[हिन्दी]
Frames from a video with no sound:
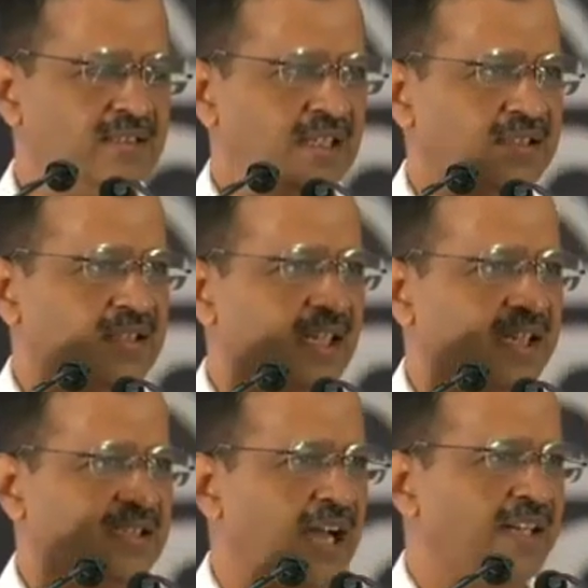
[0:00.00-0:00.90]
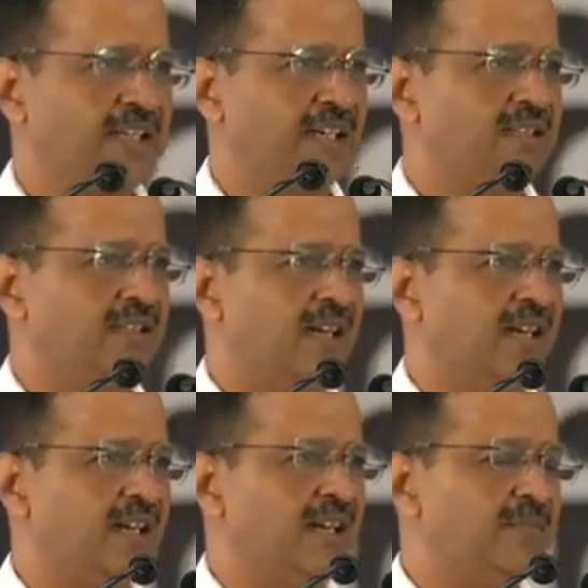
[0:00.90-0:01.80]
सत्तर साल के अंदर
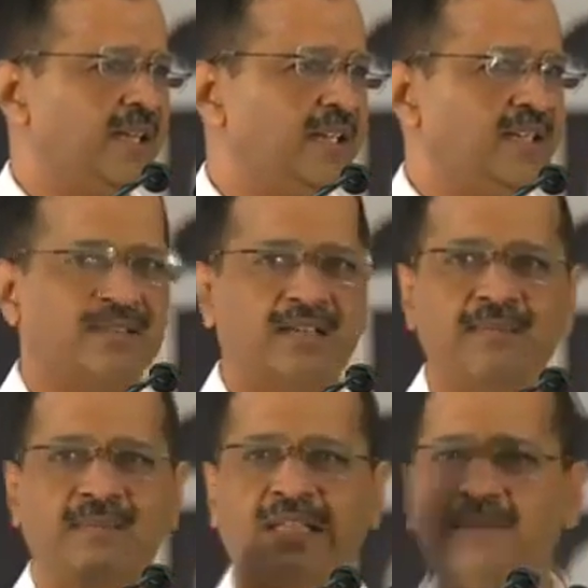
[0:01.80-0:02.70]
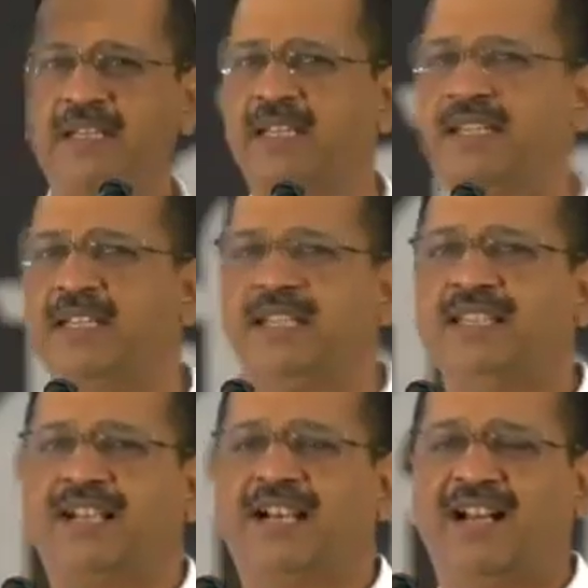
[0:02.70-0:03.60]
अगर हम ये इसका मतलब इनकी
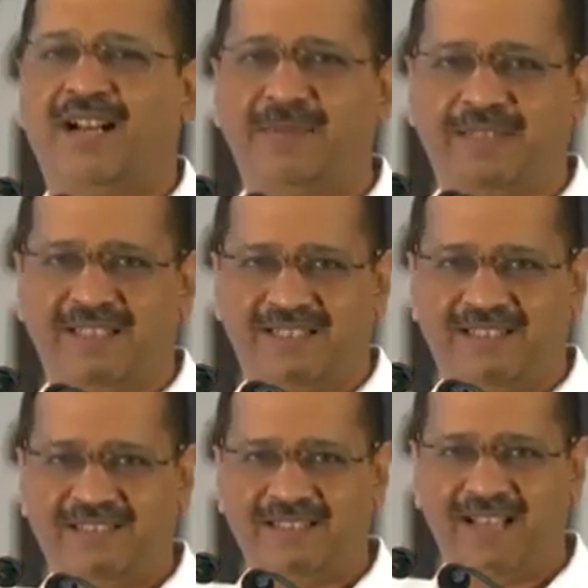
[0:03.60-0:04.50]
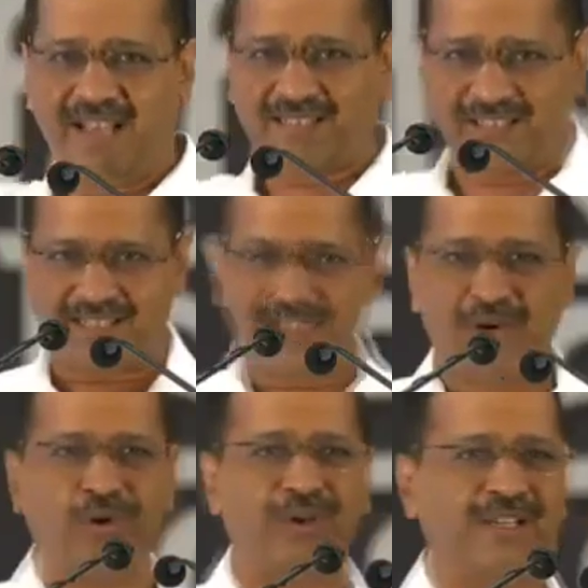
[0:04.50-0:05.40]
नीयत खराब थी ऐसा नहीं कि
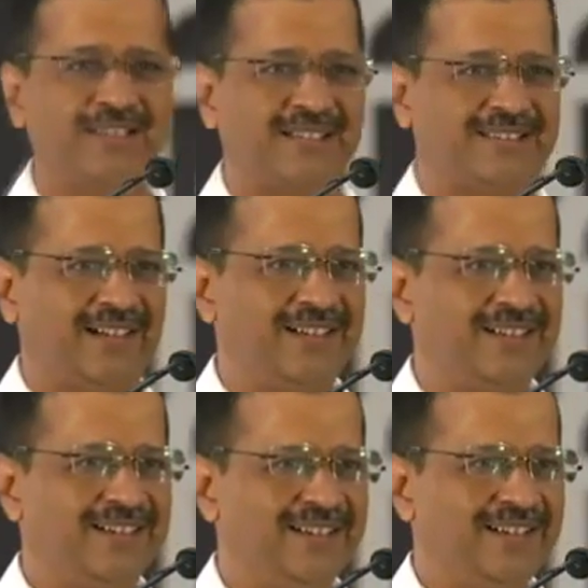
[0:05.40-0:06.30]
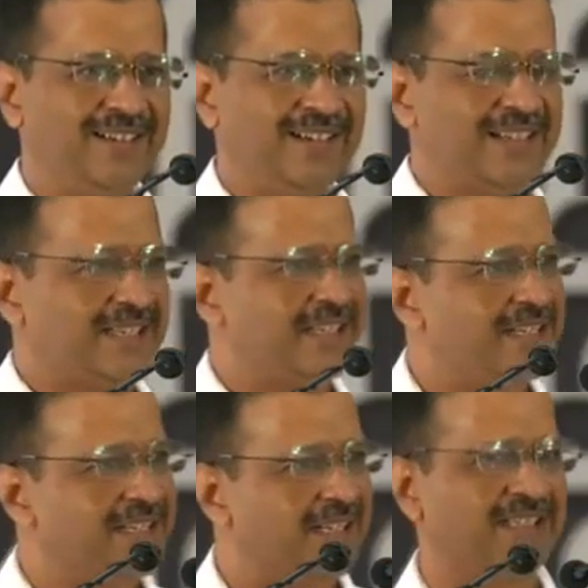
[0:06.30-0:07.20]
ये हो नहीं सकता इनकी
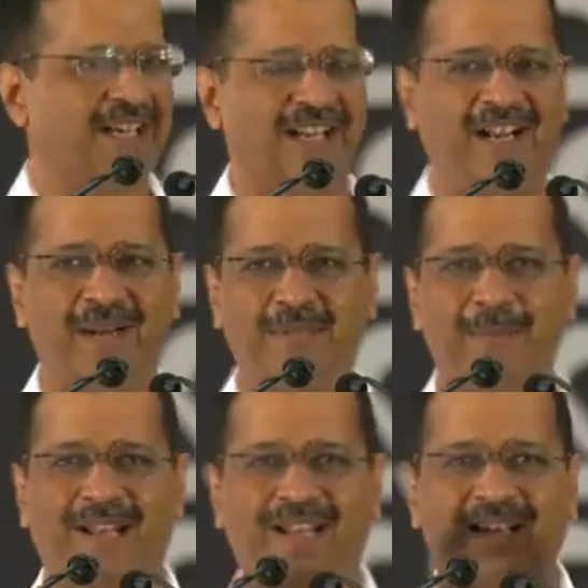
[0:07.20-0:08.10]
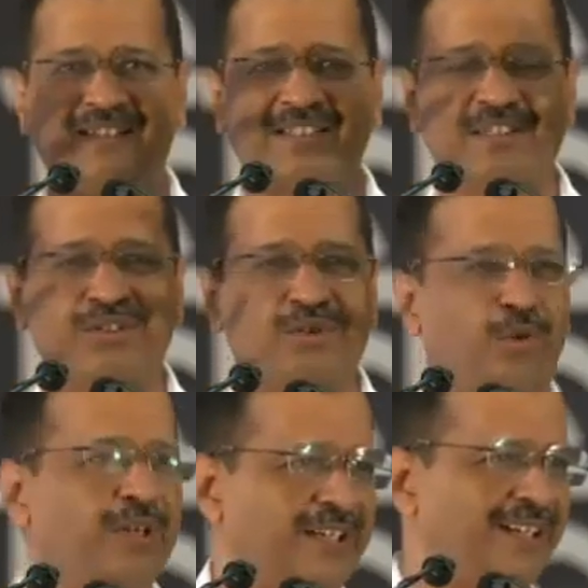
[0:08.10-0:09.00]
नीयत खराब थी पहले कहते थे
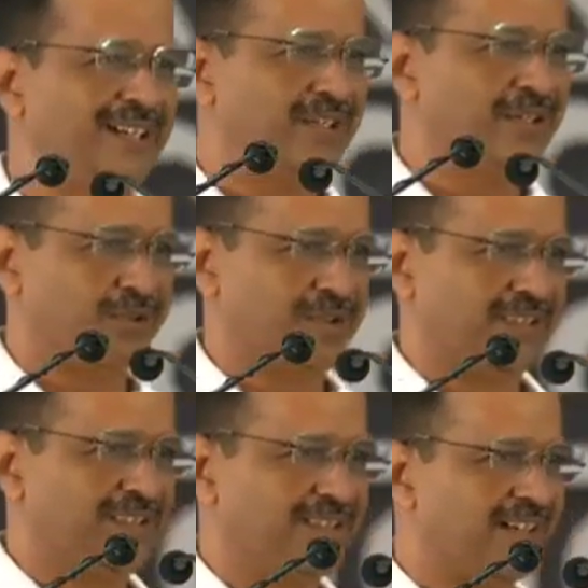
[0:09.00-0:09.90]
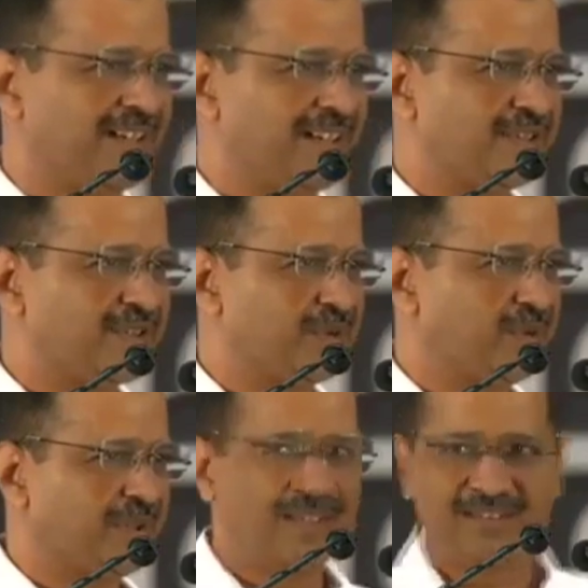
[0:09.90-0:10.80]
स्कूल ठीक नहीं हो सकते सरकारी
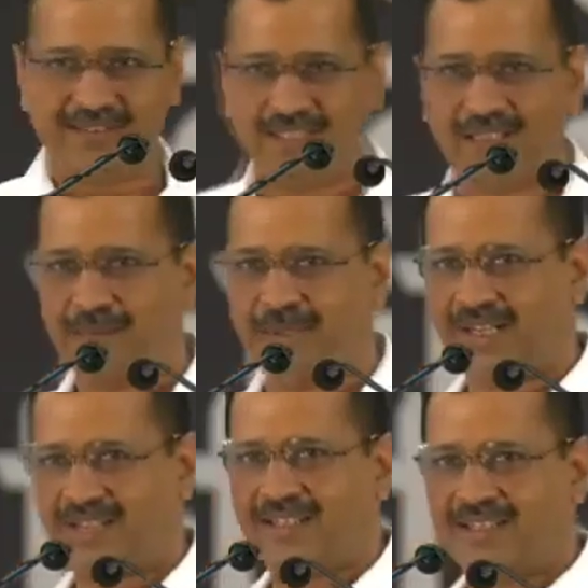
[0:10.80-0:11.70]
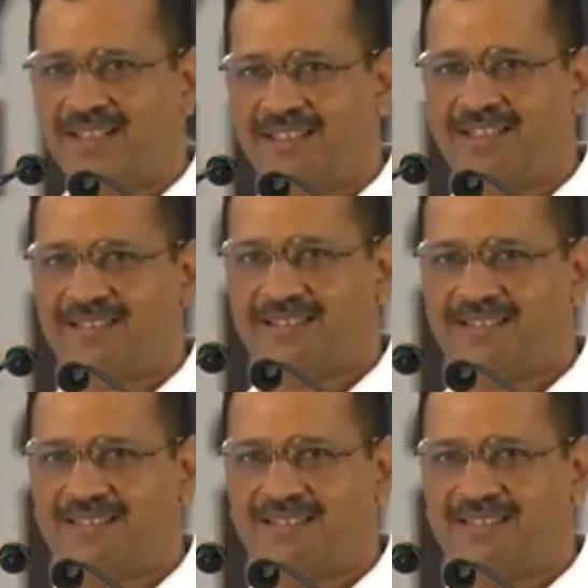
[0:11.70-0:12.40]
स्कूल दिल्ली में करके दिखा दिया